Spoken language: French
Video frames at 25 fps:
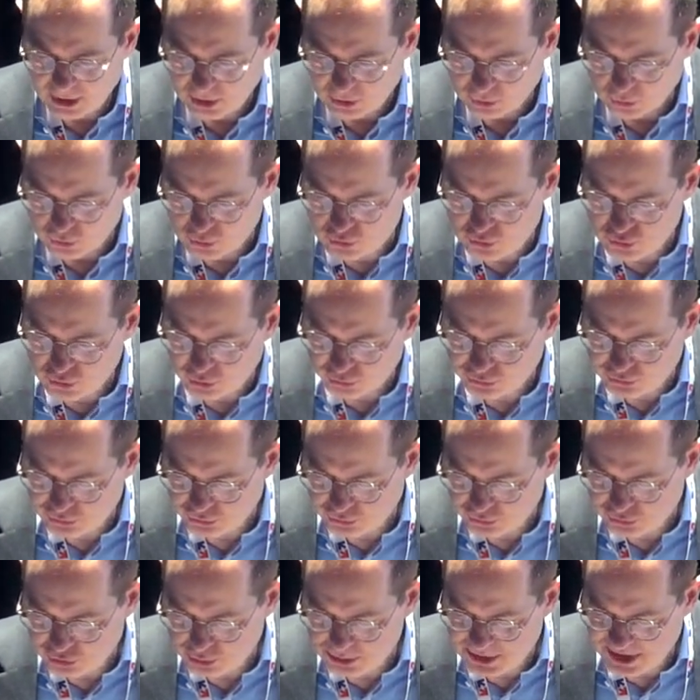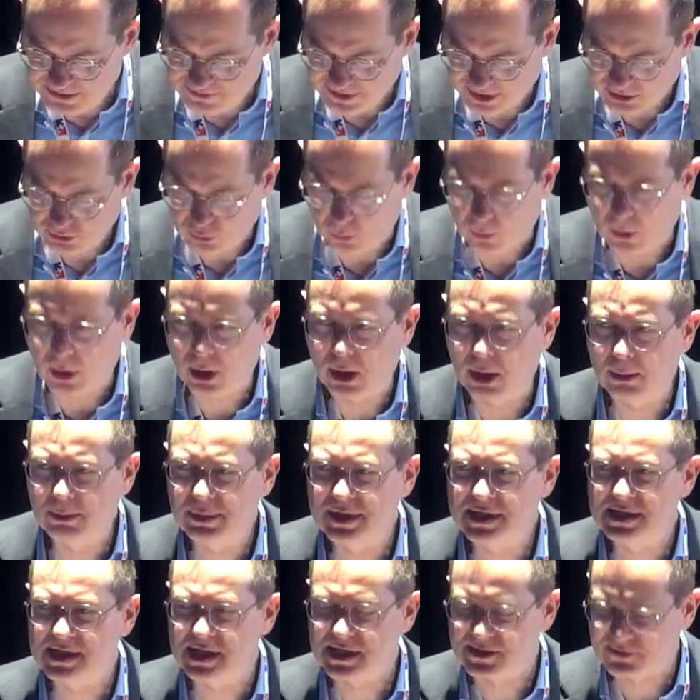Au cours de 2023,
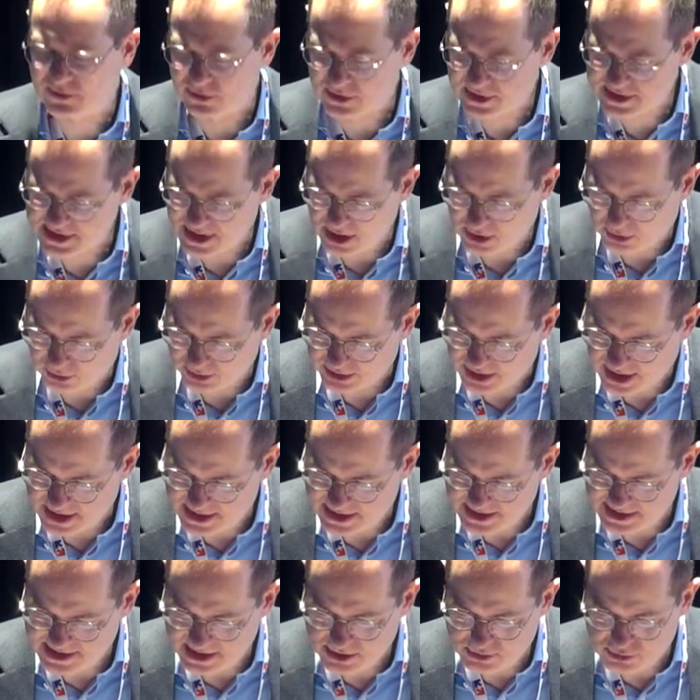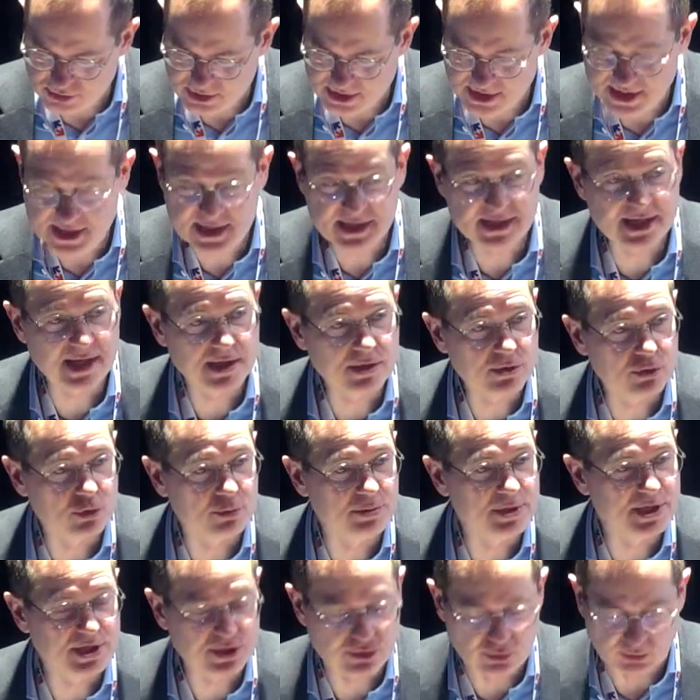Business France a organisé une dizaine de
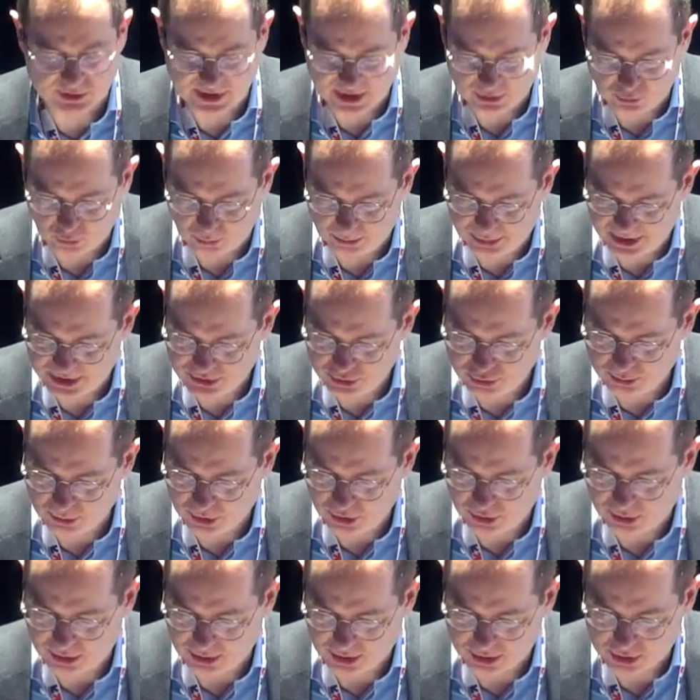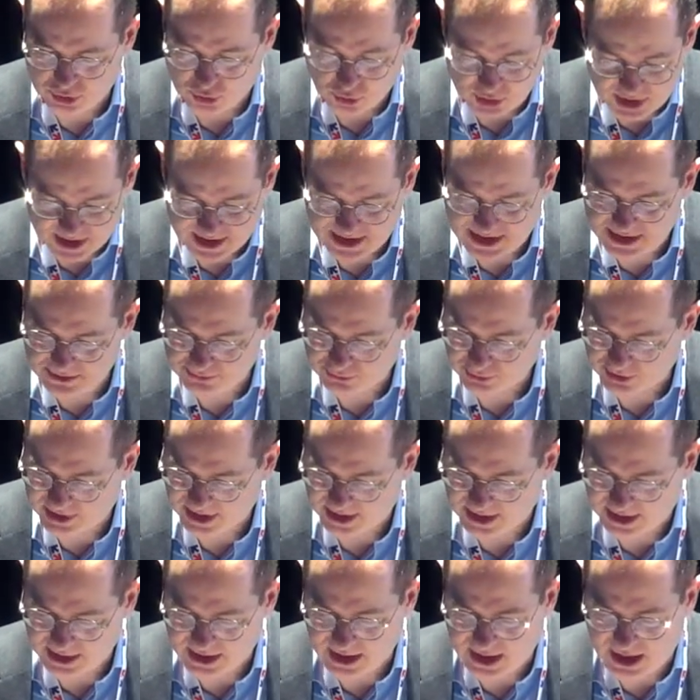missions d'accompagnement euh, collectif au
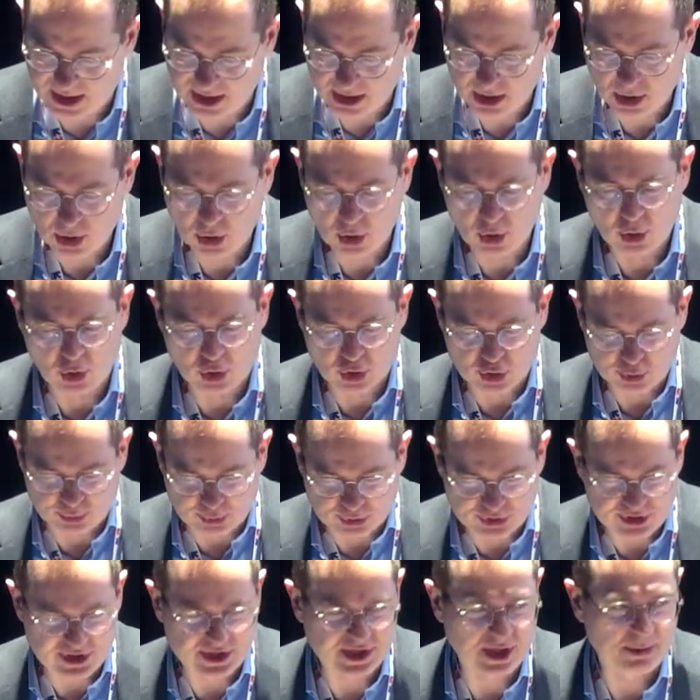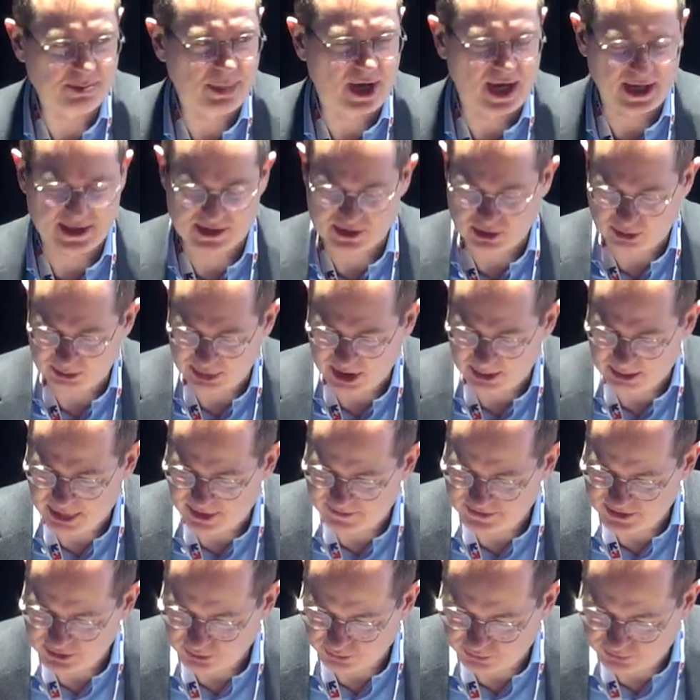Canada. Je peux citer par exemple un
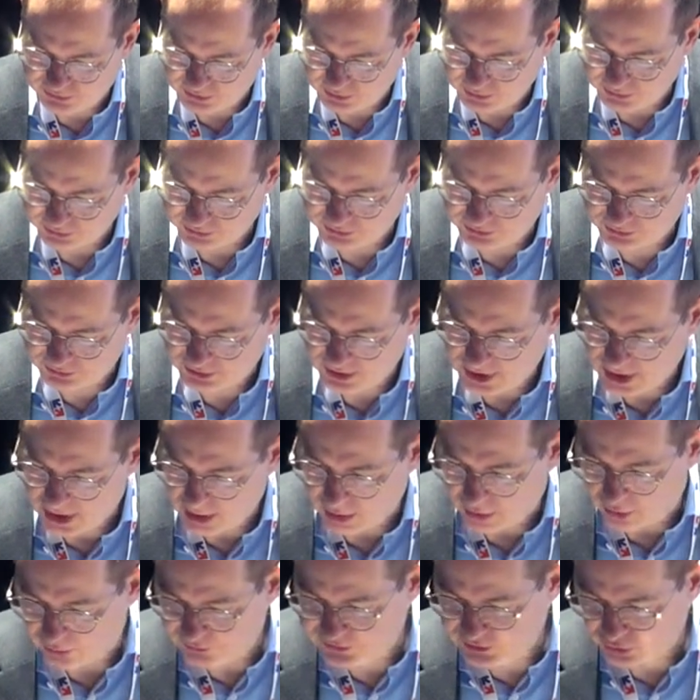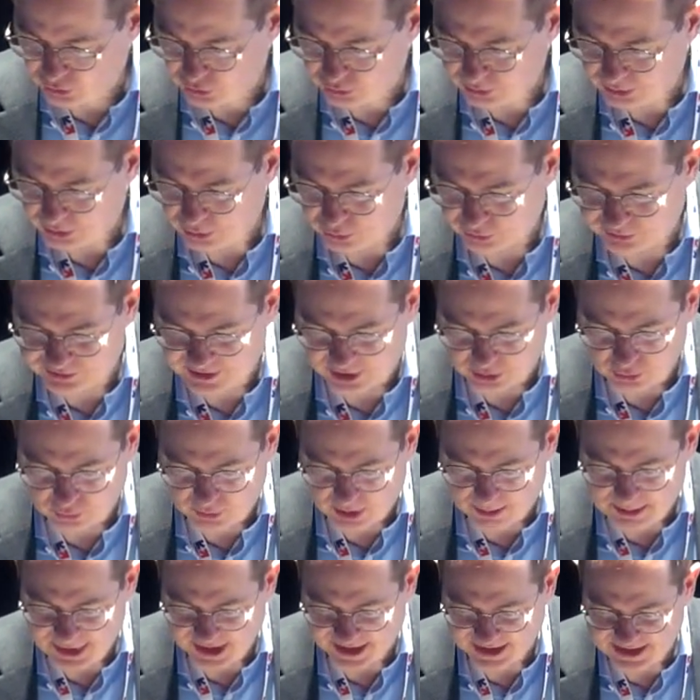pavillon France environnement au Salon
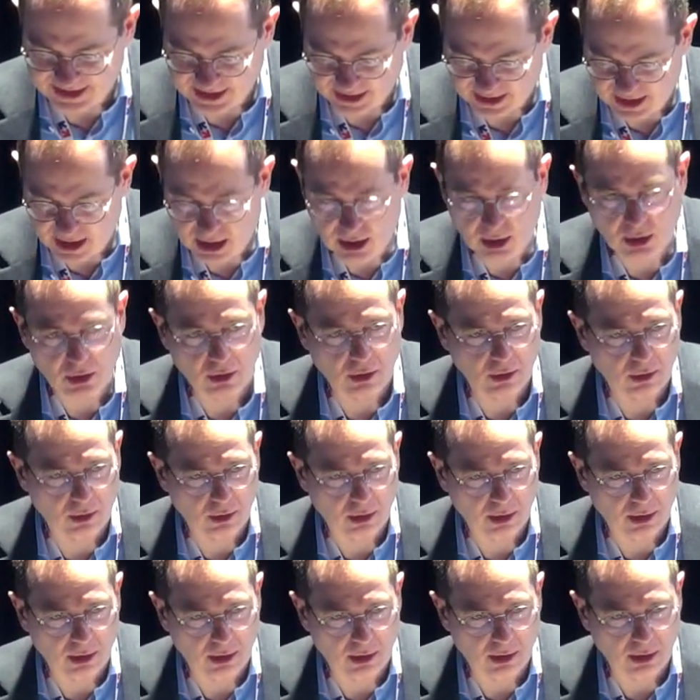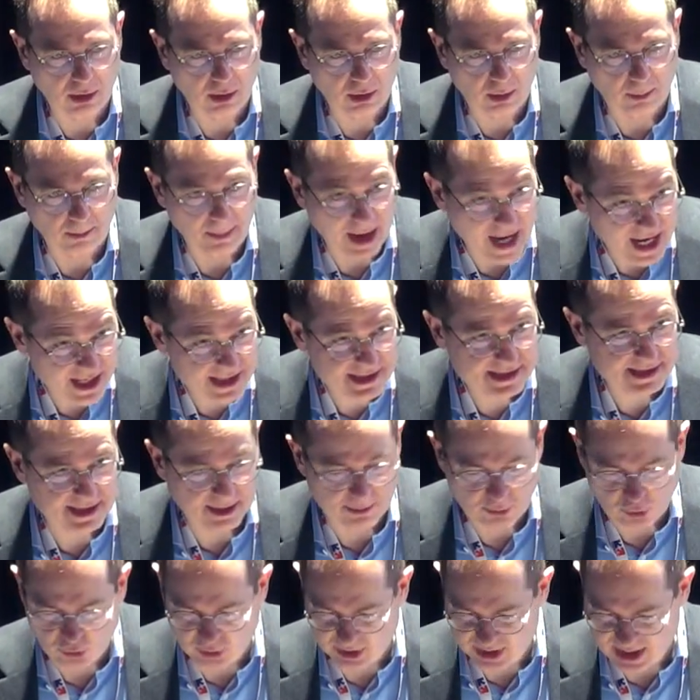Americana en, mars à
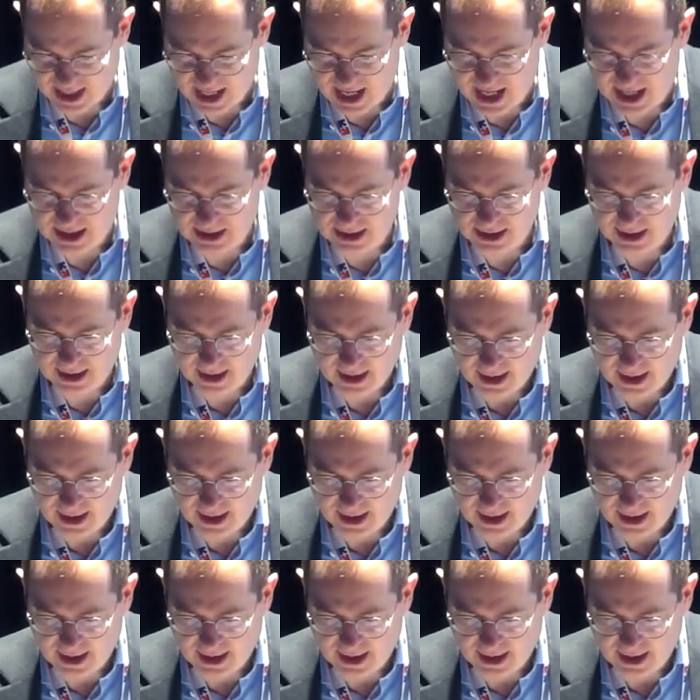Montréal.